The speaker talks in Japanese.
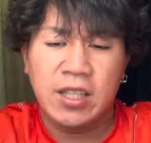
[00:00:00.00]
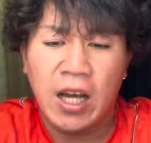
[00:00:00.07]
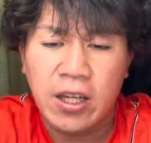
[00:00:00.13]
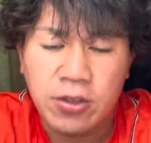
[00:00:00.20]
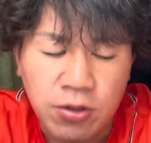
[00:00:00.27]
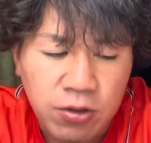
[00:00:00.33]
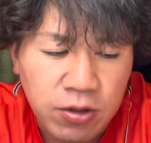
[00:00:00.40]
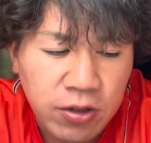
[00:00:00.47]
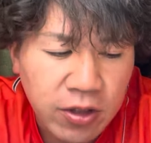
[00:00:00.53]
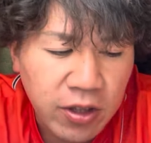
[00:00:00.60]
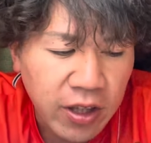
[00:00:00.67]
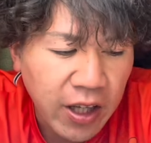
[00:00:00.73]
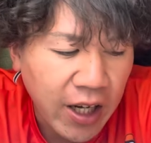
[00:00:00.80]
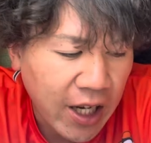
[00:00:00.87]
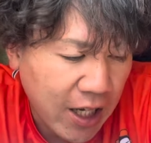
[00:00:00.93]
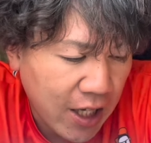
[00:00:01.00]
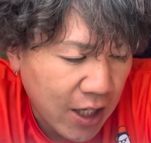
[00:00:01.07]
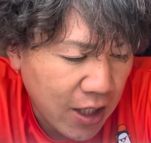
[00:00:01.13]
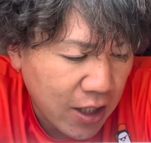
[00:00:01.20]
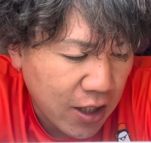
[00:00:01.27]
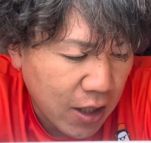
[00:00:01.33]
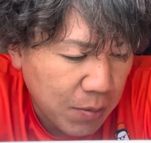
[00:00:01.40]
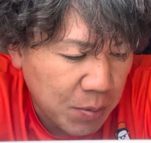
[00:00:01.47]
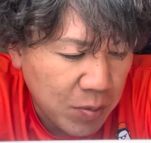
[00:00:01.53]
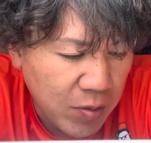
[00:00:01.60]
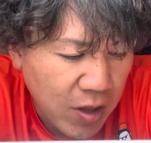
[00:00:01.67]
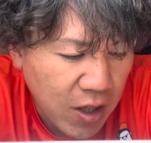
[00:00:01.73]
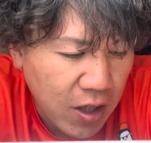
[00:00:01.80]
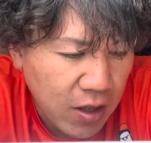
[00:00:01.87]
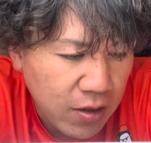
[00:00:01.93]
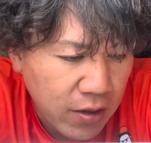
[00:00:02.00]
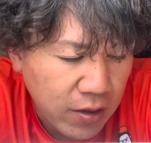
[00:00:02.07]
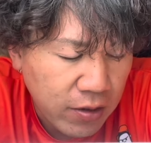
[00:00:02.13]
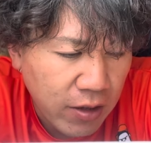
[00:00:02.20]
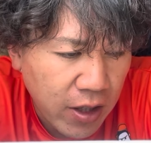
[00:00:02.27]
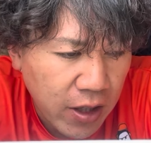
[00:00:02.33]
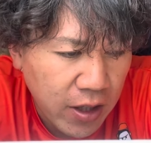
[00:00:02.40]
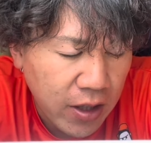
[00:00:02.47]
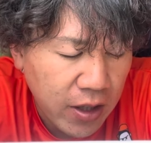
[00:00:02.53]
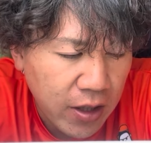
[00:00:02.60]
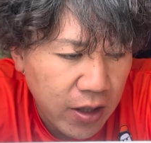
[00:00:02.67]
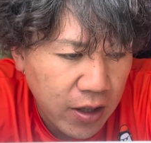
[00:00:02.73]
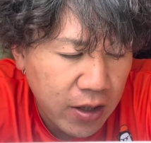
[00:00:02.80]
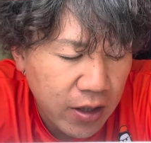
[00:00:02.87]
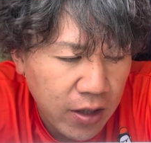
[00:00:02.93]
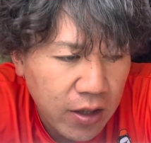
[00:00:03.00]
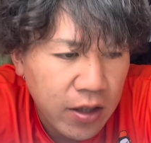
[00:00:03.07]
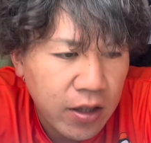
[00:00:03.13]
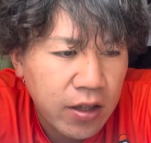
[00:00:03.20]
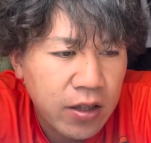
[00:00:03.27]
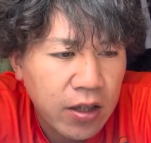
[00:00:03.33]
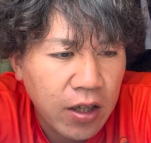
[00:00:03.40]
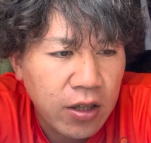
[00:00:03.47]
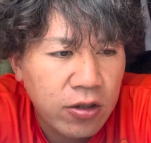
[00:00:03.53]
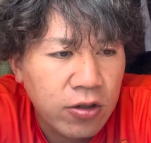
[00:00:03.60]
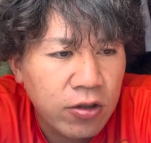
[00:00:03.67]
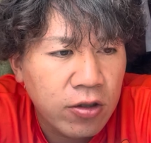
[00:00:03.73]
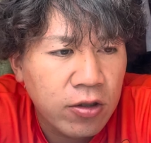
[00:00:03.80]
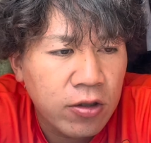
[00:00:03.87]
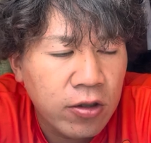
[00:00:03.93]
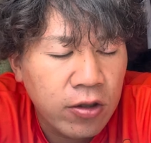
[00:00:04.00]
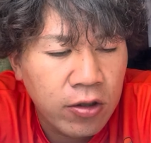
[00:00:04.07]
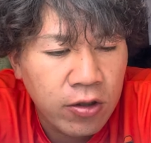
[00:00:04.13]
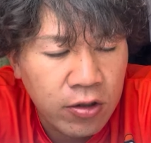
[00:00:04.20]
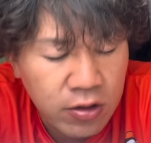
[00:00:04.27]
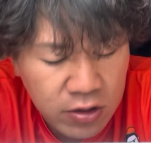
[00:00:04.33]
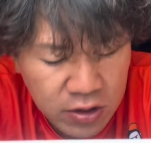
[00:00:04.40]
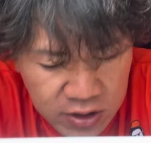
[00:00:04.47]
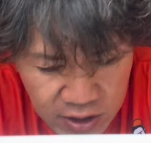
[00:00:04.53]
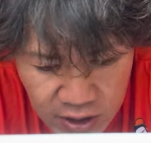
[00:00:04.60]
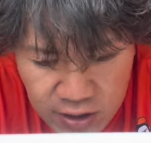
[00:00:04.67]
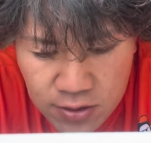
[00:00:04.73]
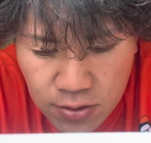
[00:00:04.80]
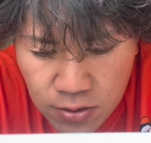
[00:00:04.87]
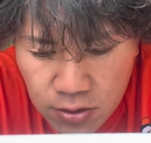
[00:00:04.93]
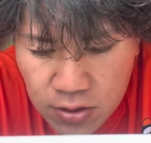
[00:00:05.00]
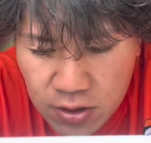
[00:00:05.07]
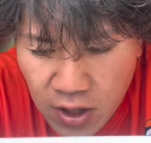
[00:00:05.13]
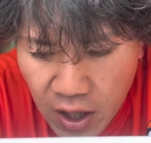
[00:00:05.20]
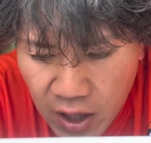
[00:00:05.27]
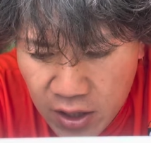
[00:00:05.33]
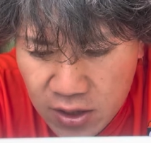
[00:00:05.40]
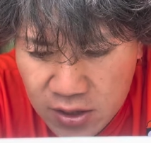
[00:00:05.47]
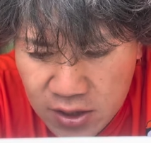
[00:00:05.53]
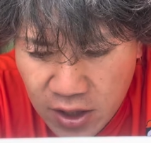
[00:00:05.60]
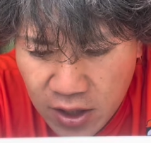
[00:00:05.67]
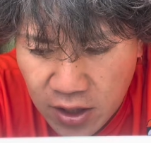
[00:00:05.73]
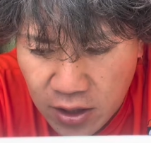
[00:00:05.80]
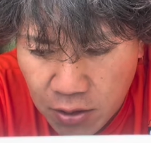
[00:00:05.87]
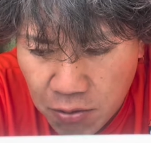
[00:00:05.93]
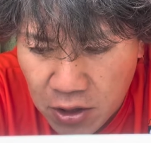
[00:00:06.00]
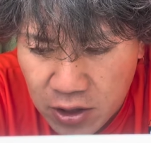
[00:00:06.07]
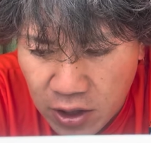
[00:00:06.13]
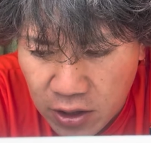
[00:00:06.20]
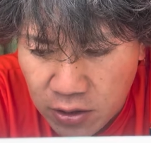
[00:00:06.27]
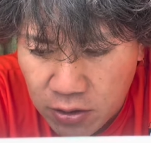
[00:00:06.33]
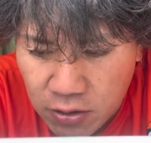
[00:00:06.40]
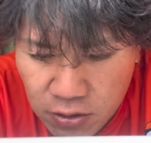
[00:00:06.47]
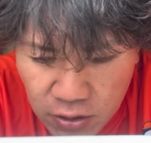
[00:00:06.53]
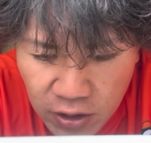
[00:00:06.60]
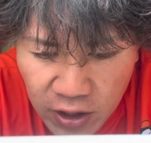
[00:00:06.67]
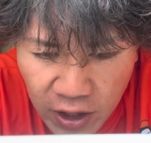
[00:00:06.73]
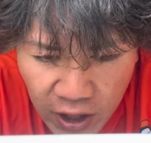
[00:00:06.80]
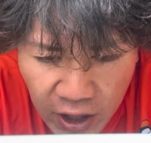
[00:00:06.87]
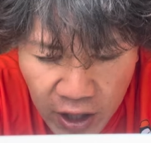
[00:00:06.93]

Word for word: はい、ということでね、えー、神村学園とね、えー、ね、あのー、木更総合のね、試合がね、終わったということでね、